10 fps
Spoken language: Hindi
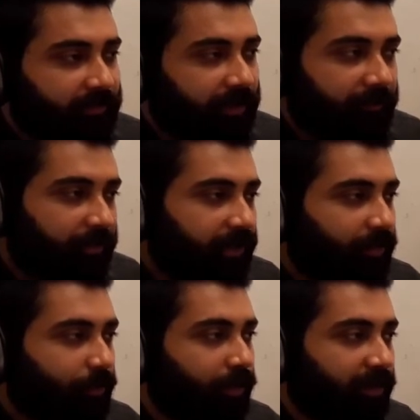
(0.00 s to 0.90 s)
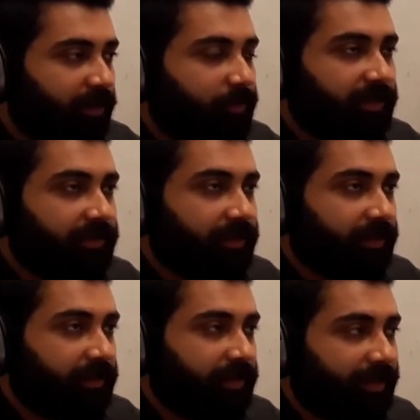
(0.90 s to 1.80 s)
एफर्ट आपको करनी पड़ती
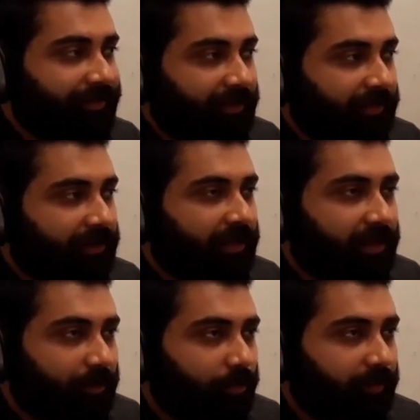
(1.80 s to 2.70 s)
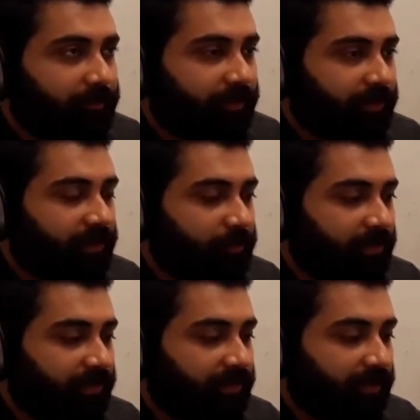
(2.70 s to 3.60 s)
है हर चीज़ के लिए आपको एफर्ट करनी
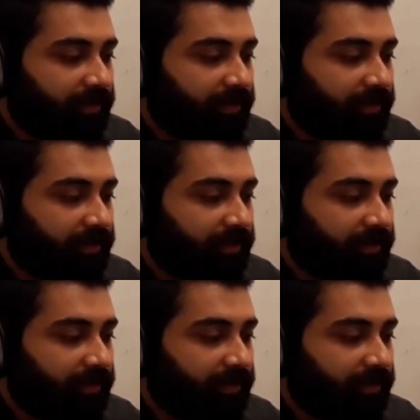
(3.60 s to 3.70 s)
पड़ती है